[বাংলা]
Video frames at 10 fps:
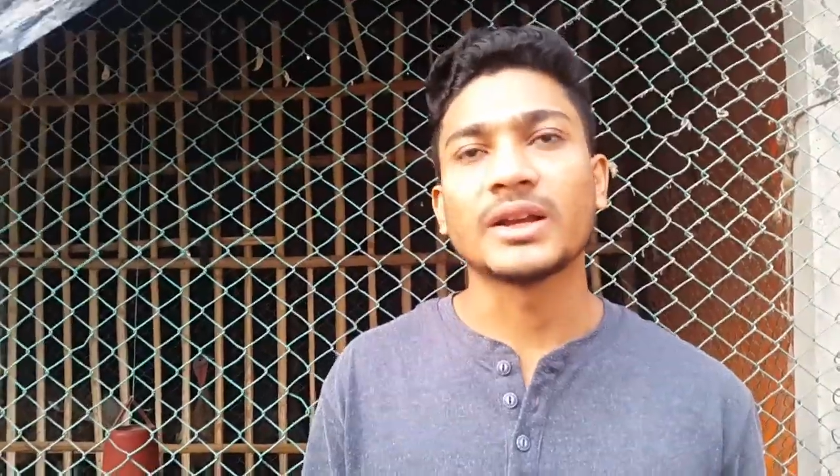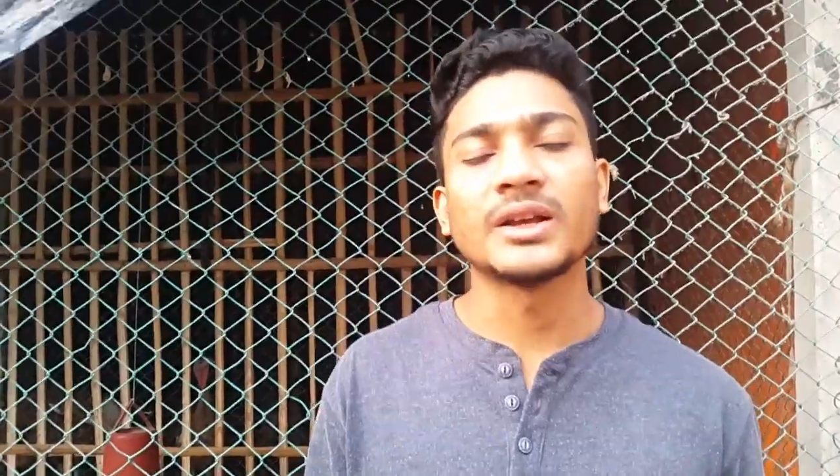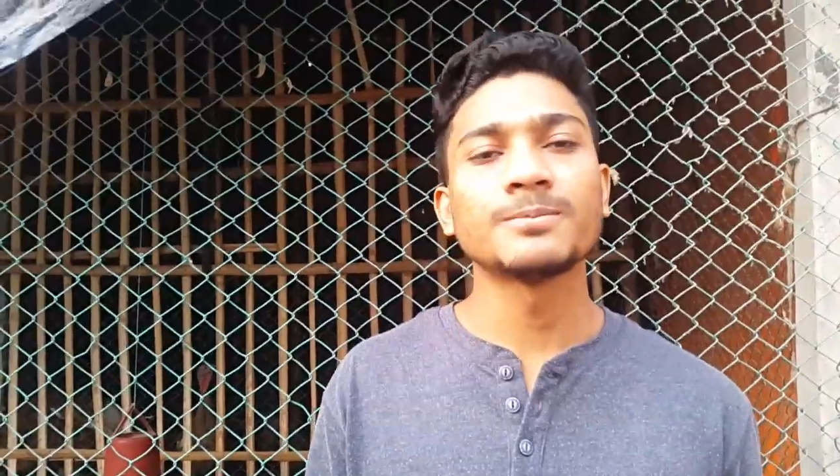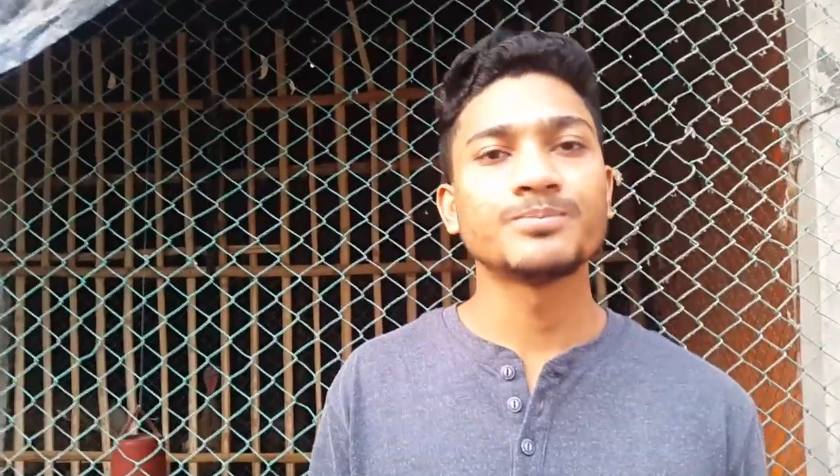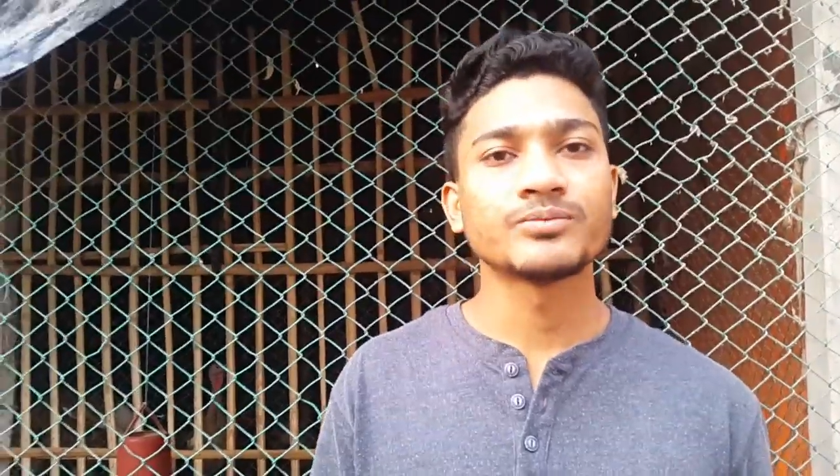
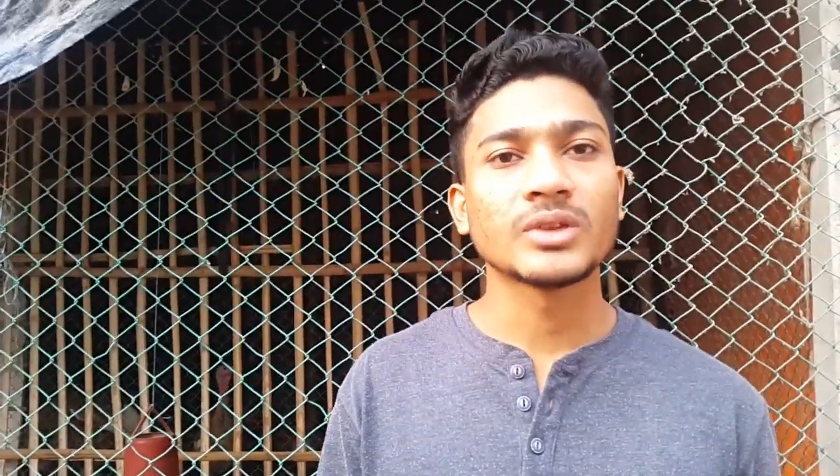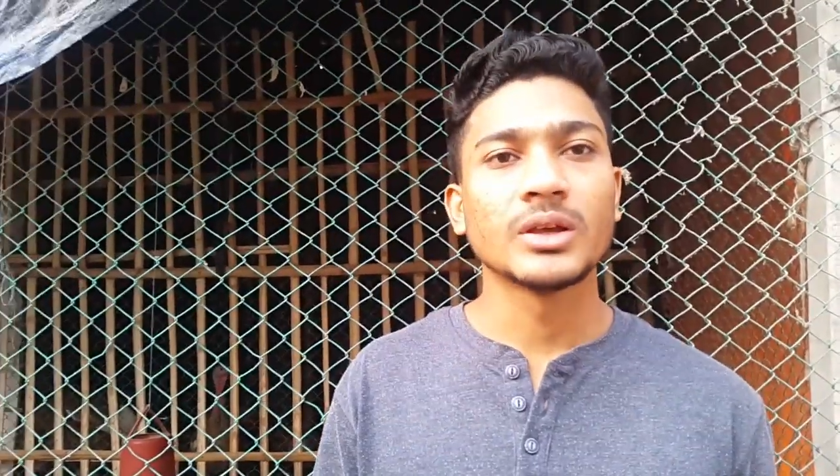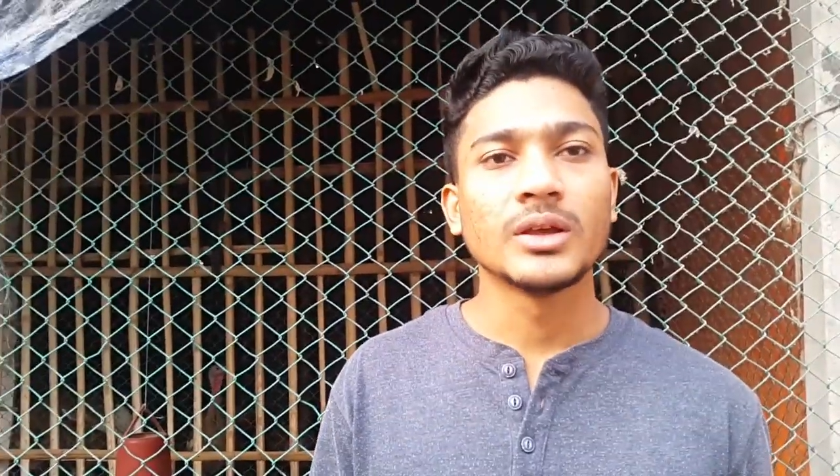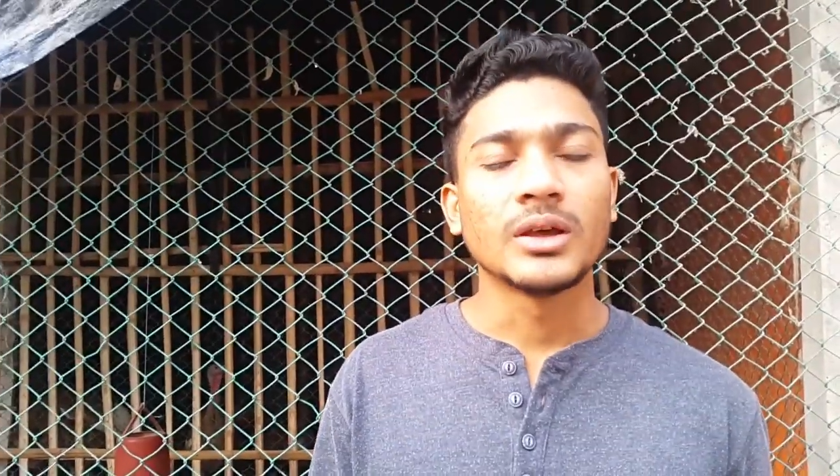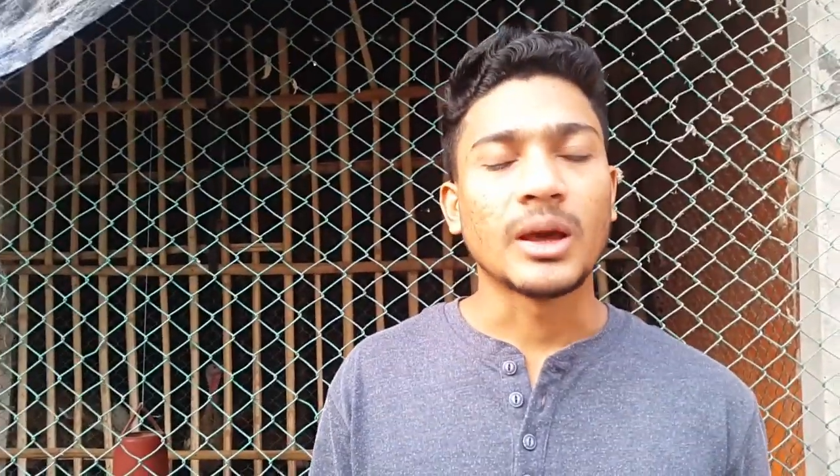এখানে
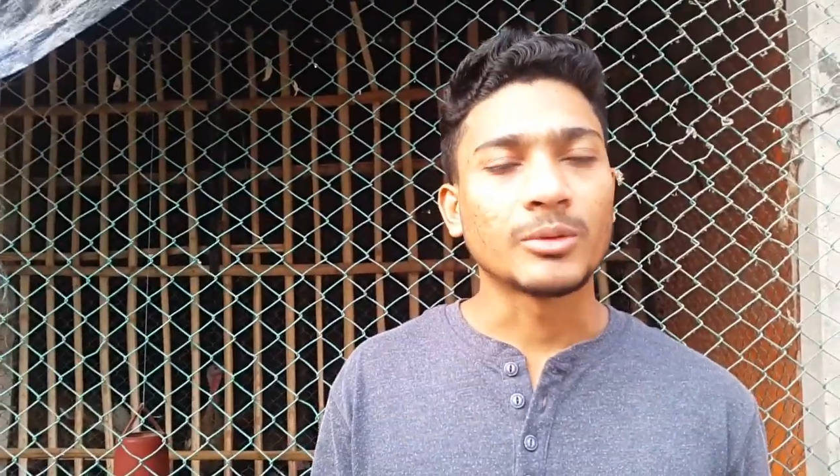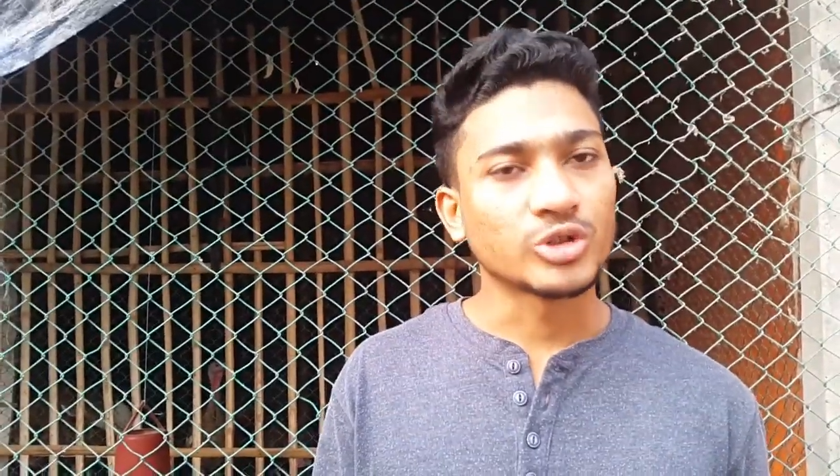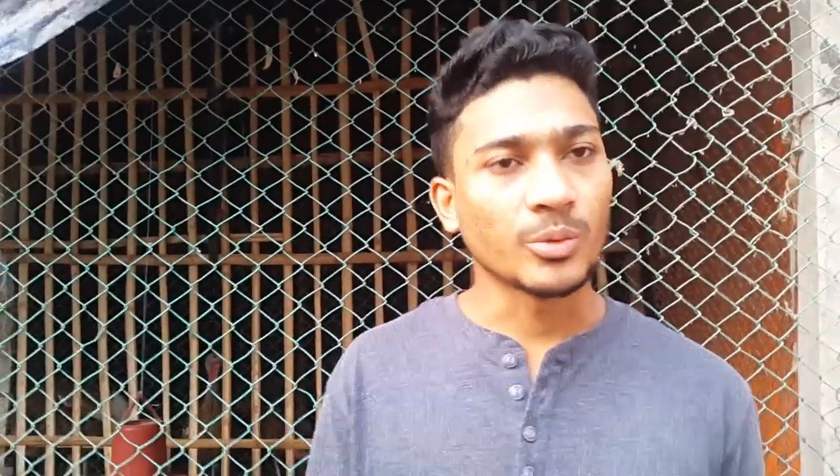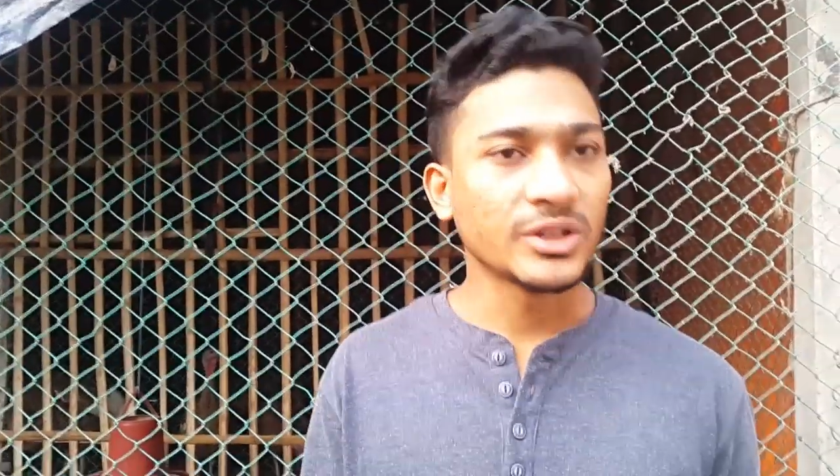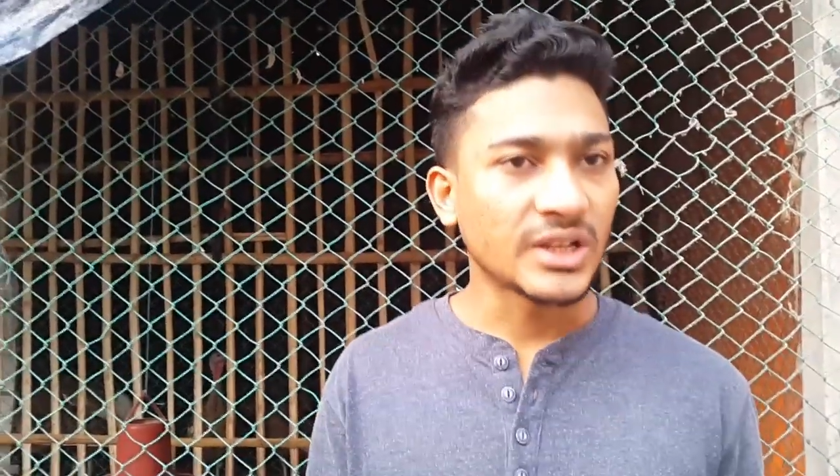
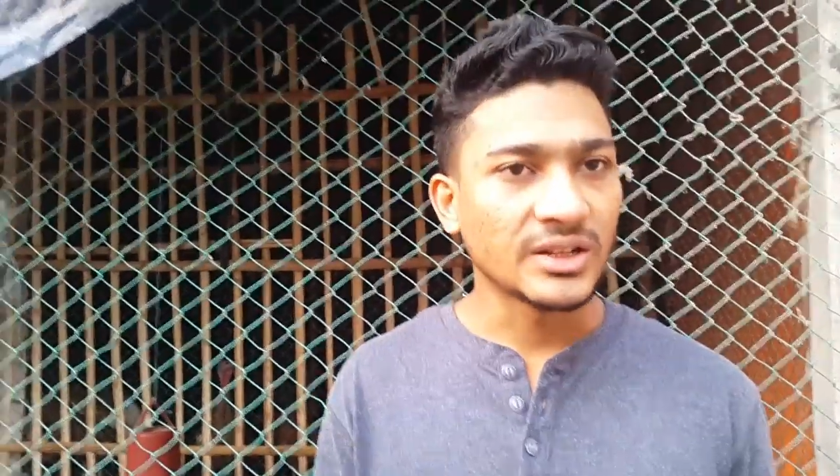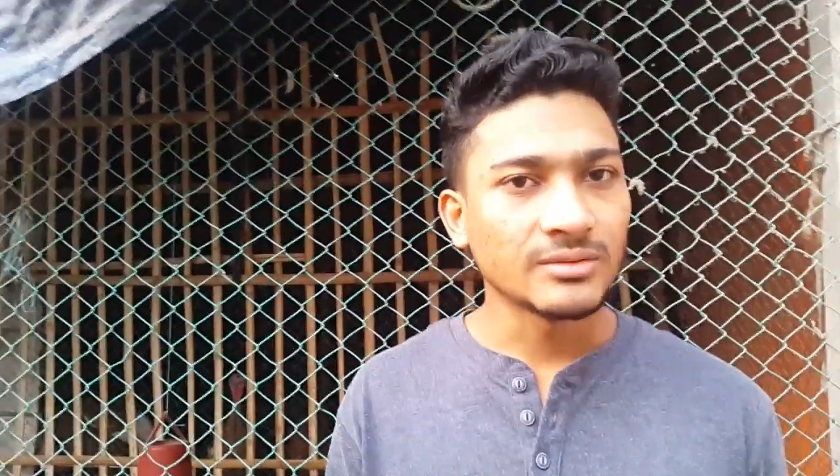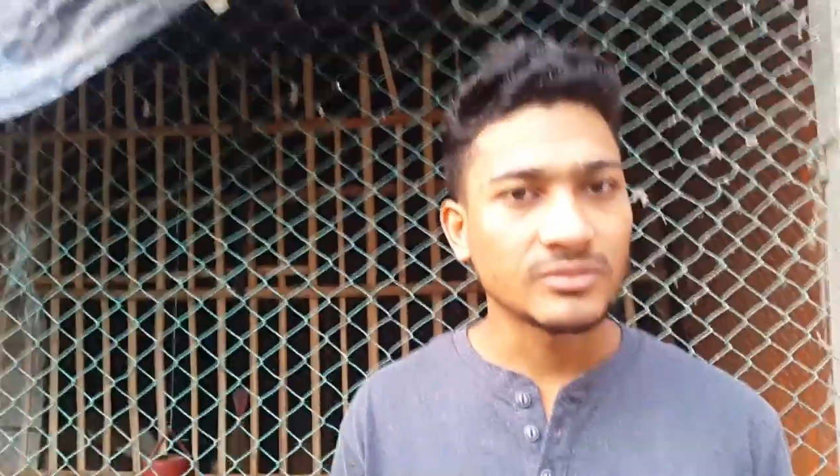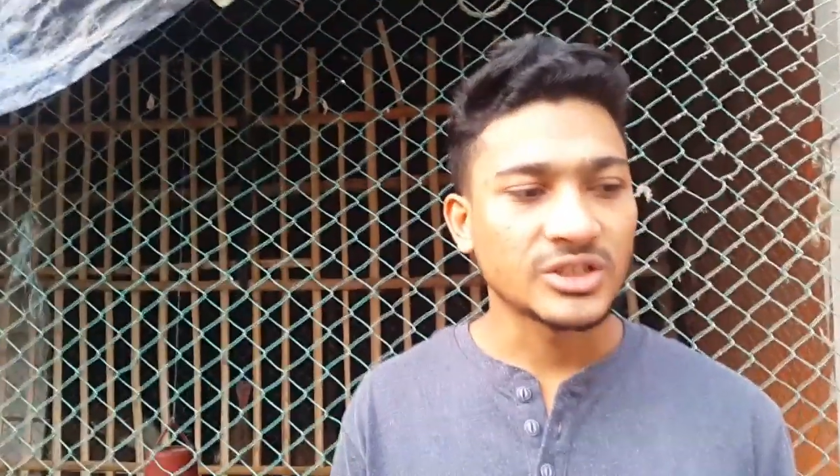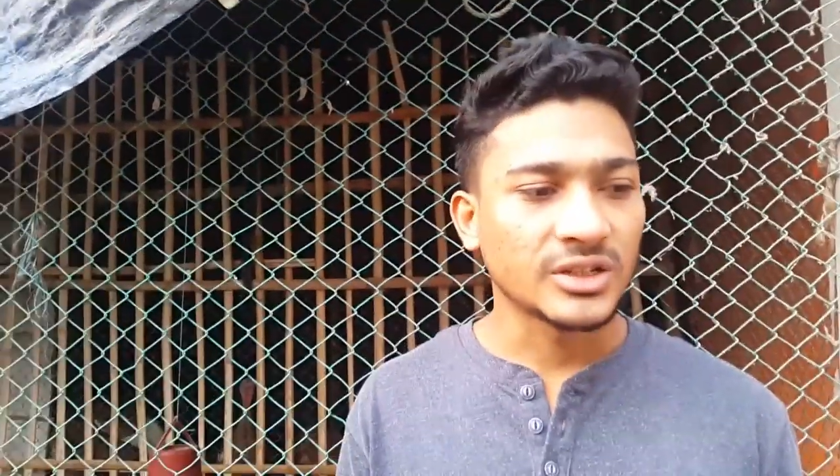আমরা সবাই
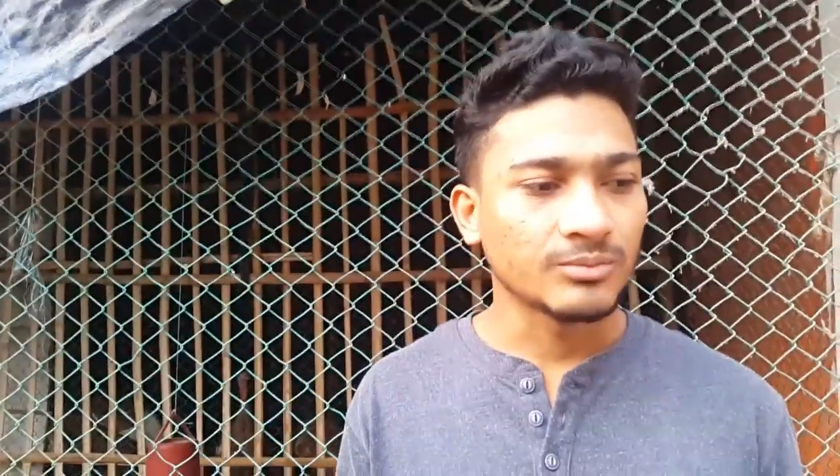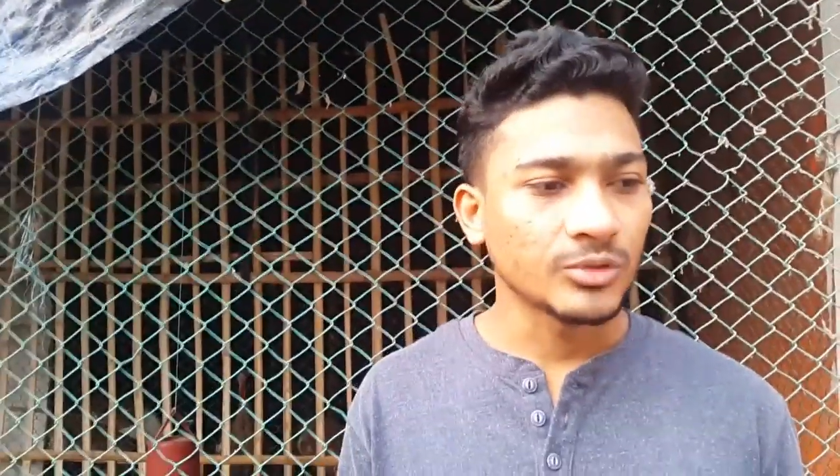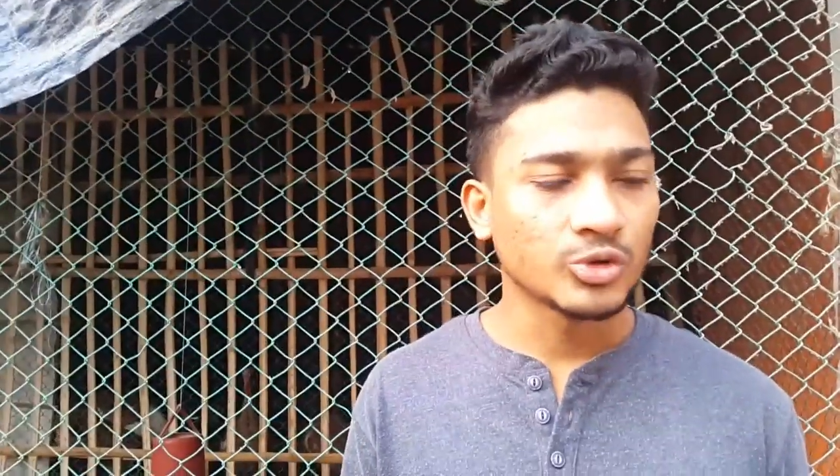জানি যে